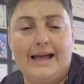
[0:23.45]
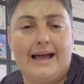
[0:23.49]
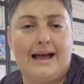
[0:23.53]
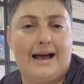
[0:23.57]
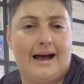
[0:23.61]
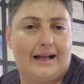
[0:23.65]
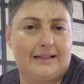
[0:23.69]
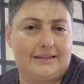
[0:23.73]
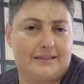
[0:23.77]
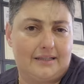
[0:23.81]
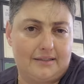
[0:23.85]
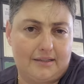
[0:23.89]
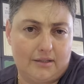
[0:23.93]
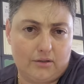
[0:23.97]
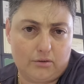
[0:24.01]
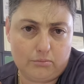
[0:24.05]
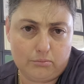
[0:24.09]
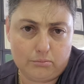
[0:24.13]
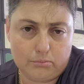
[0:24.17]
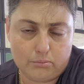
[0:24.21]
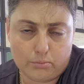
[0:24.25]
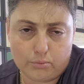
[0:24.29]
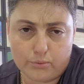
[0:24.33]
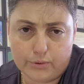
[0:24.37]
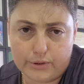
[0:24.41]
Atendendo
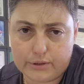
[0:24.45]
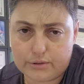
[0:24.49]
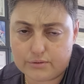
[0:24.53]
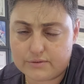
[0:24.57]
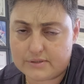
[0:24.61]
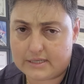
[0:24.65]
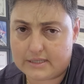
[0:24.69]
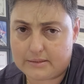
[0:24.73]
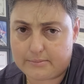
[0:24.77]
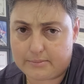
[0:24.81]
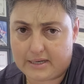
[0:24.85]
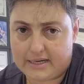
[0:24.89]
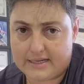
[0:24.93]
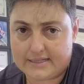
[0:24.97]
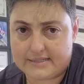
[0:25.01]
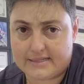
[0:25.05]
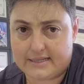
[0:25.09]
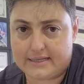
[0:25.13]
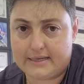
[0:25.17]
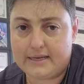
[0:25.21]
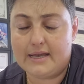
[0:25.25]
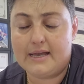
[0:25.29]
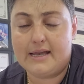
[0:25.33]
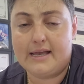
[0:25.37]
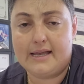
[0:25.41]
muitos animais
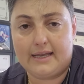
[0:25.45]
aí,